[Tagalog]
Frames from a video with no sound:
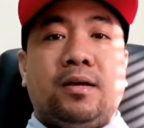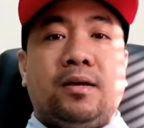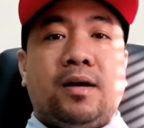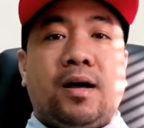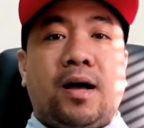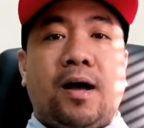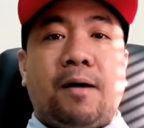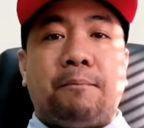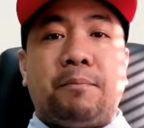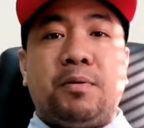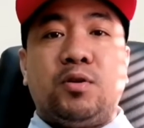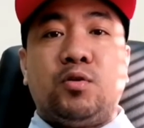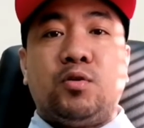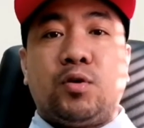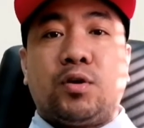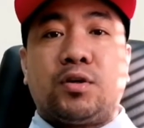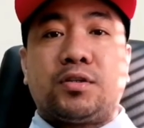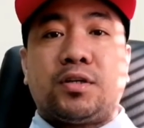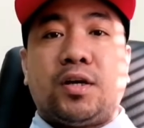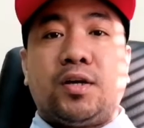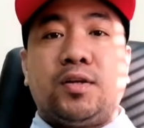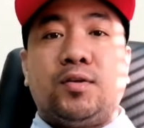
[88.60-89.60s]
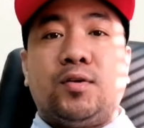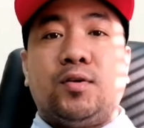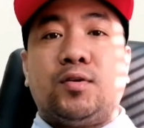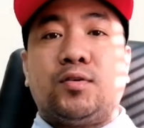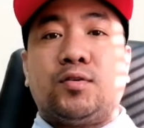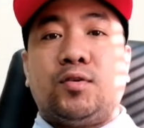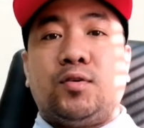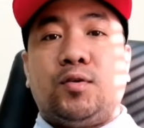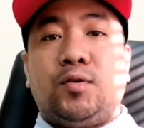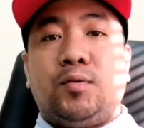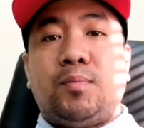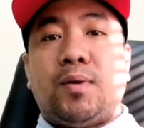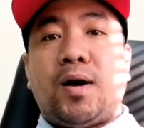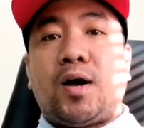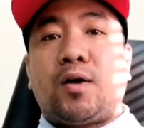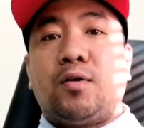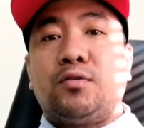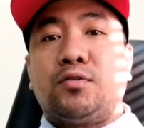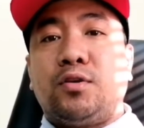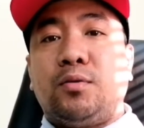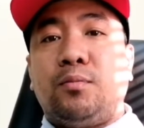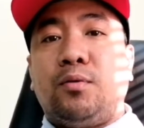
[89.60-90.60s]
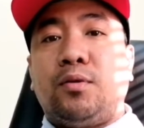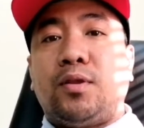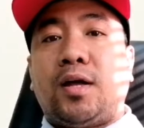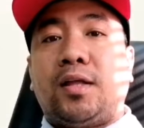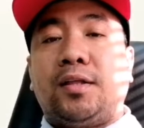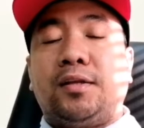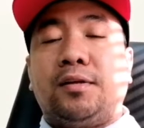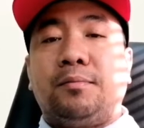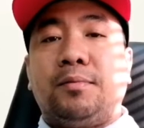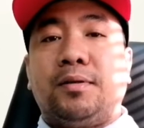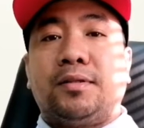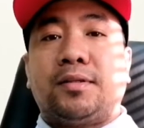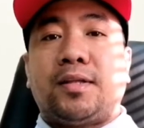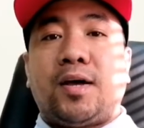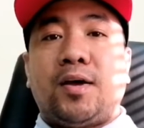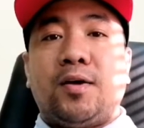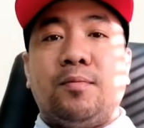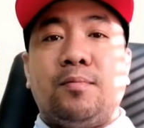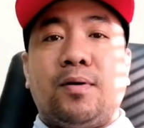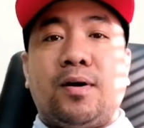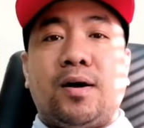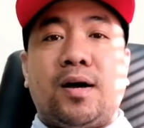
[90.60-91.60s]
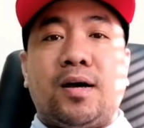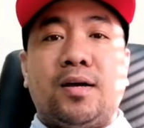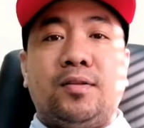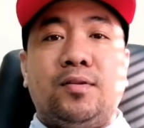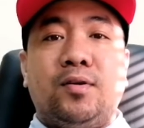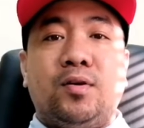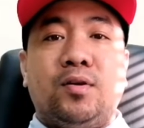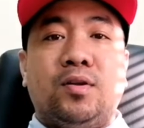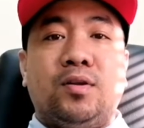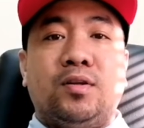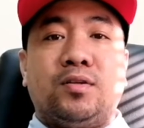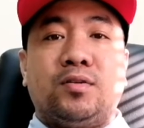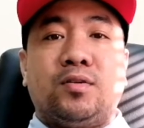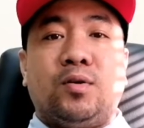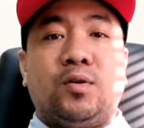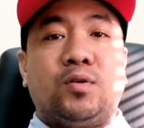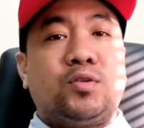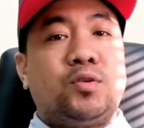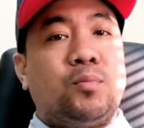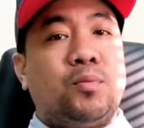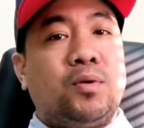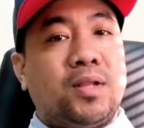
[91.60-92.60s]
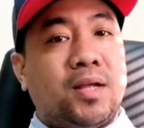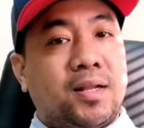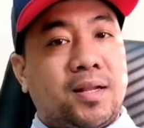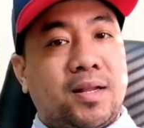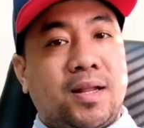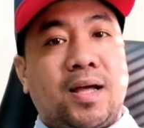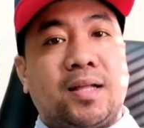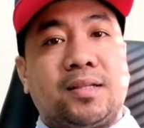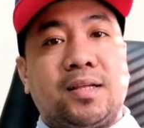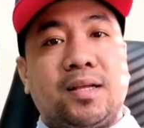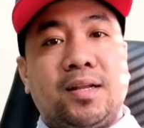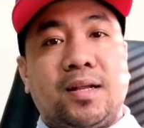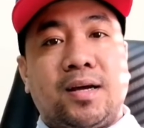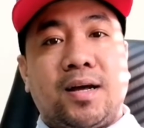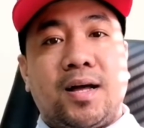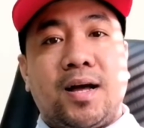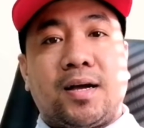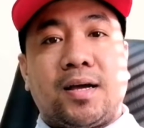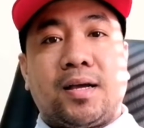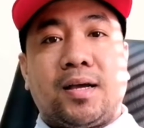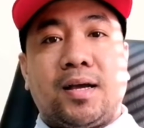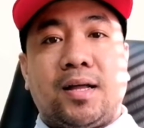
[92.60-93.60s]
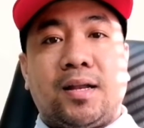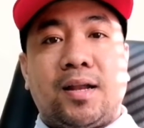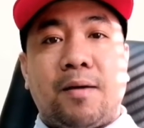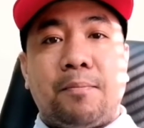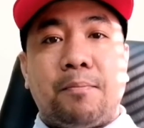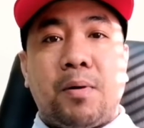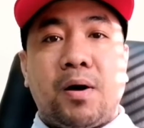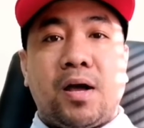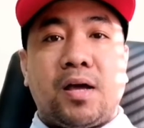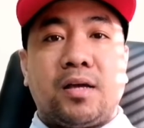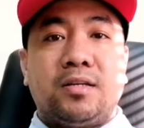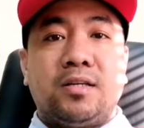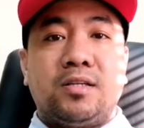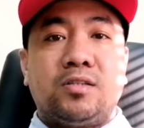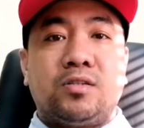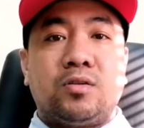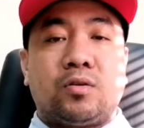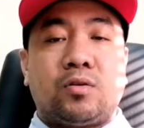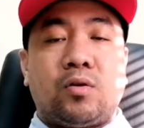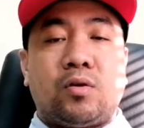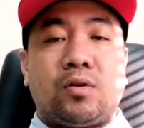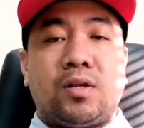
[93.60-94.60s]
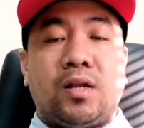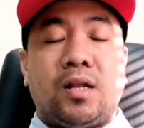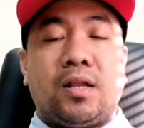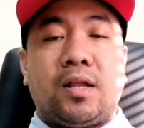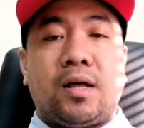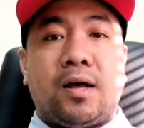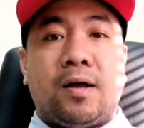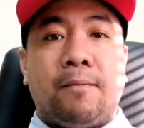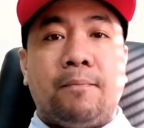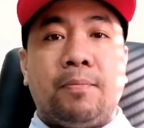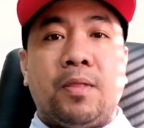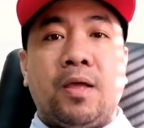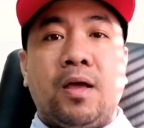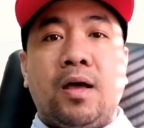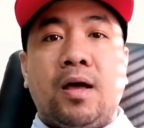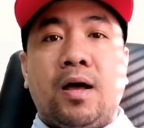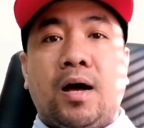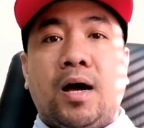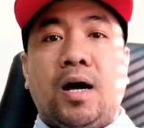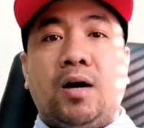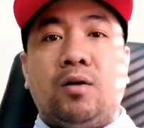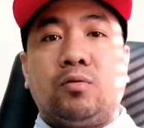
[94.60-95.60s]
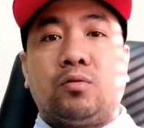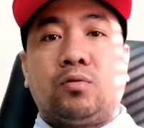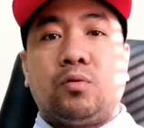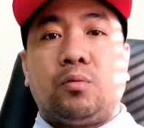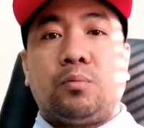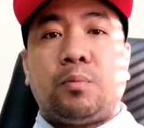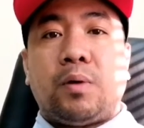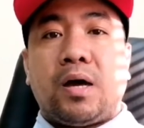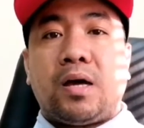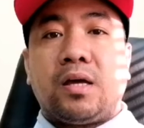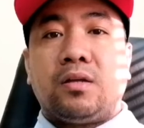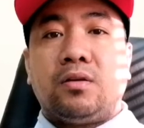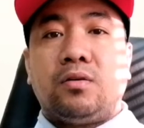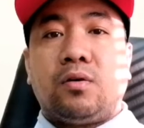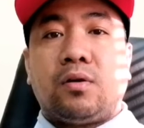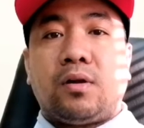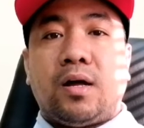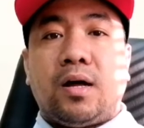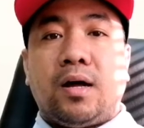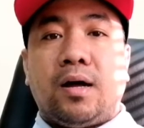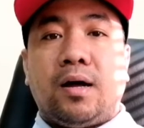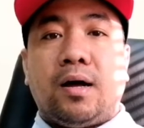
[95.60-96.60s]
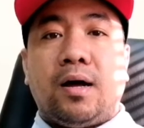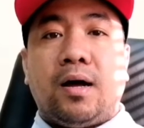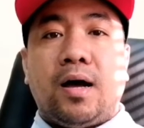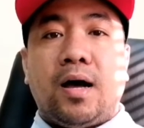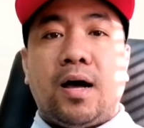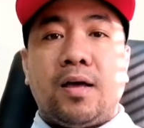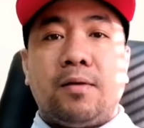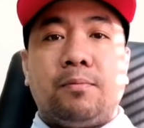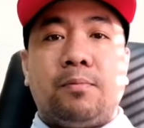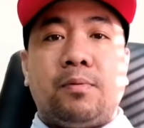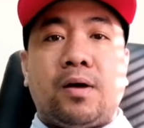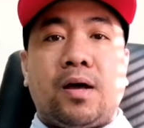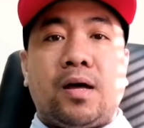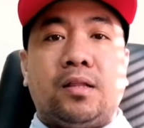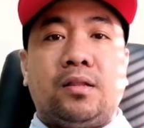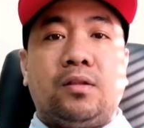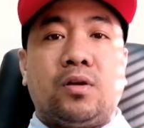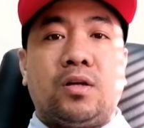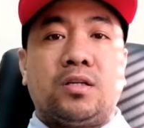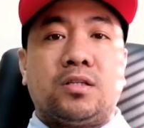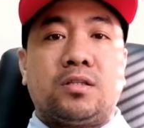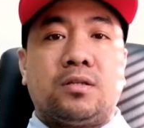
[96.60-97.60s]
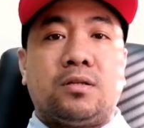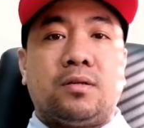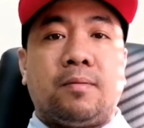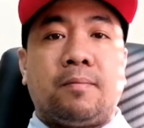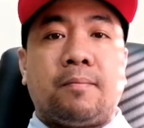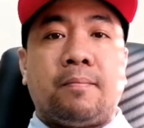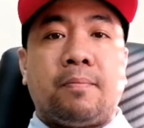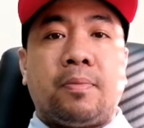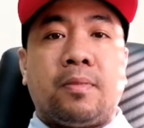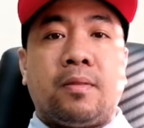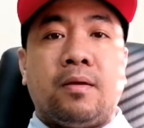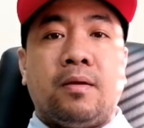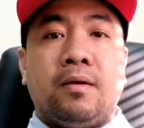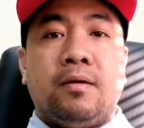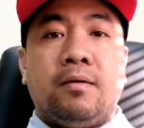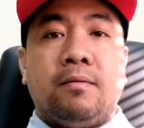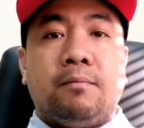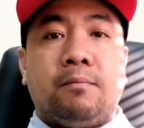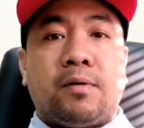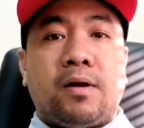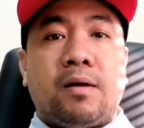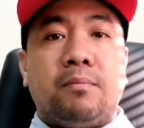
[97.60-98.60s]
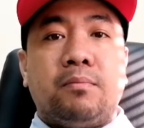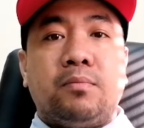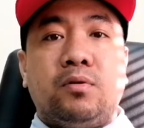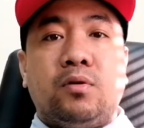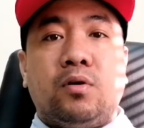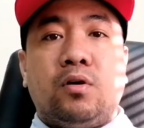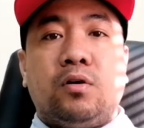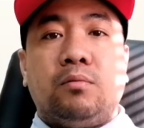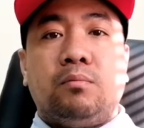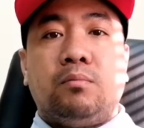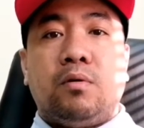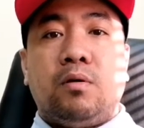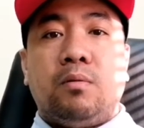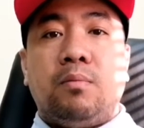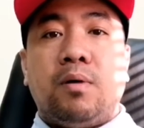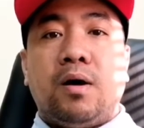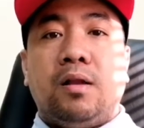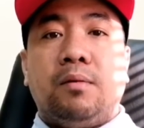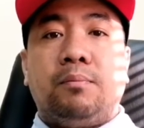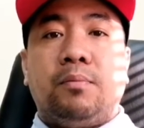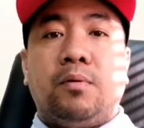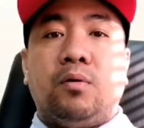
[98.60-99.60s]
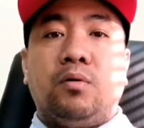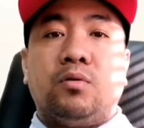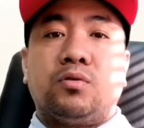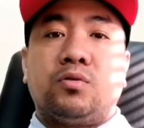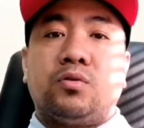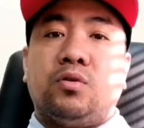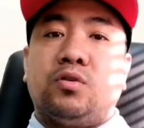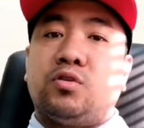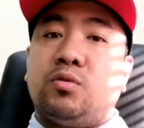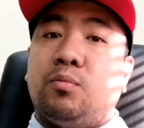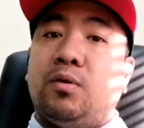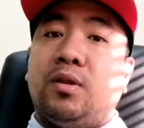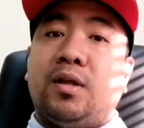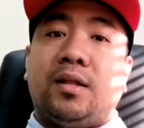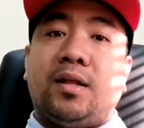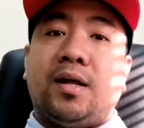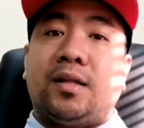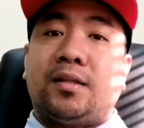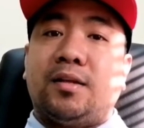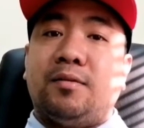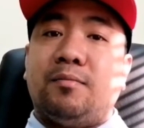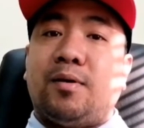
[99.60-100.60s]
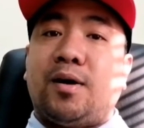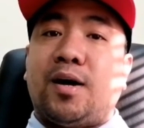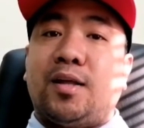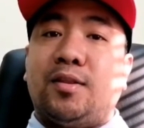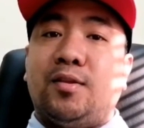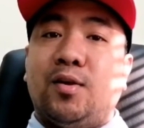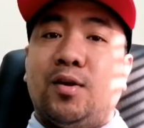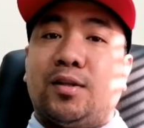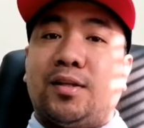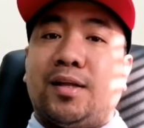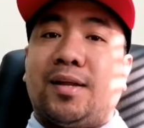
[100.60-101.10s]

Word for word: Happy New Year sa inyo. So, bago simula na naman tayo mga idol. So, simulan na natin ang aking uh, ah, napakaikling tutorial na how to find your uh, ah, IP address from your mobile phone. So, simulan na natin mga idol.